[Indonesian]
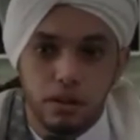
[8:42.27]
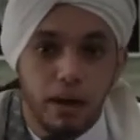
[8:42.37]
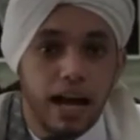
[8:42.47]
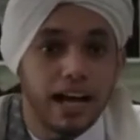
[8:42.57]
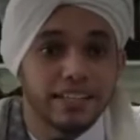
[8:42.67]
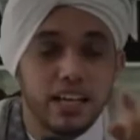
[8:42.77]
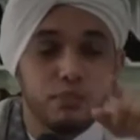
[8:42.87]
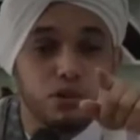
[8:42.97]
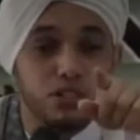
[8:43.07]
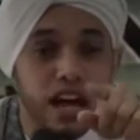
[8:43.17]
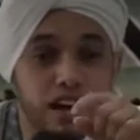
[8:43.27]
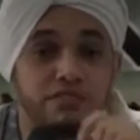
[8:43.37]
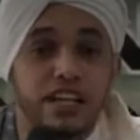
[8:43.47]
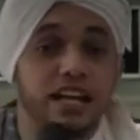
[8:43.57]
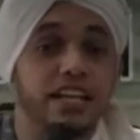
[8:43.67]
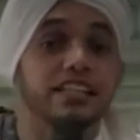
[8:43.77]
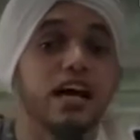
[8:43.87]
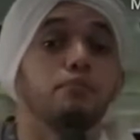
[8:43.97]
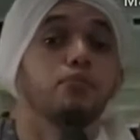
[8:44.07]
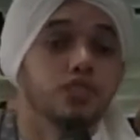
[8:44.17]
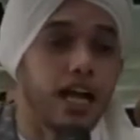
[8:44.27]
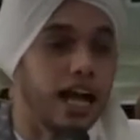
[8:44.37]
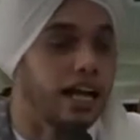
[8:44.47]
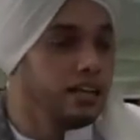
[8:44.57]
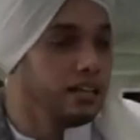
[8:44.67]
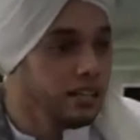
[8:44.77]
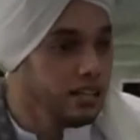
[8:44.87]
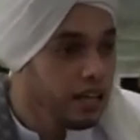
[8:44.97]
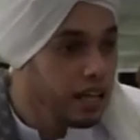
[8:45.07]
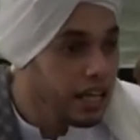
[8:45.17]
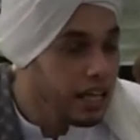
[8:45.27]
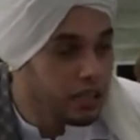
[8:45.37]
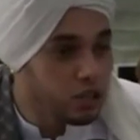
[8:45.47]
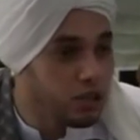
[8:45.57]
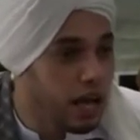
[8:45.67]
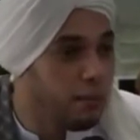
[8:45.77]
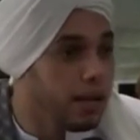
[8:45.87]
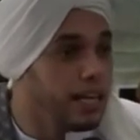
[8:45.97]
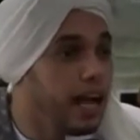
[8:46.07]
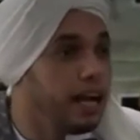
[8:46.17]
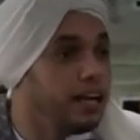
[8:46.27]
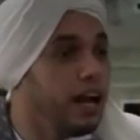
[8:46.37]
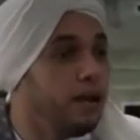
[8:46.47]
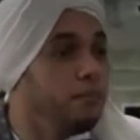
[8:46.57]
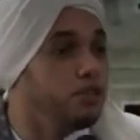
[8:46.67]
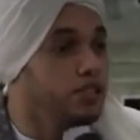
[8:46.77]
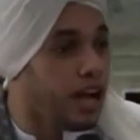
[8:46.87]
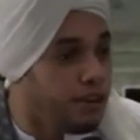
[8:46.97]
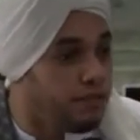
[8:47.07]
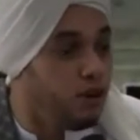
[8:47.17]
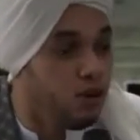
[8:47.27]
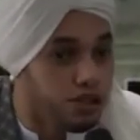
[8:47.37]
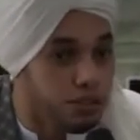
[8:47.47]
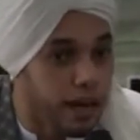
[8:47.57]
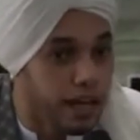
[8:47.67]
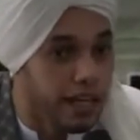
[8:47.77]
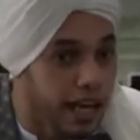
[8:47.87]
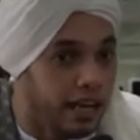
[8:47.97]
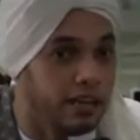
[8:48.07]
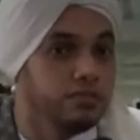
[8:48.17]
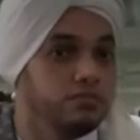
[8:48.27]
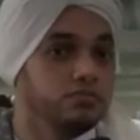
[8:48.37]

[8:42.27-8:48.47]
Makanya mushaf yang kita punya itu namanya adalah mushaf Utsmaniyah.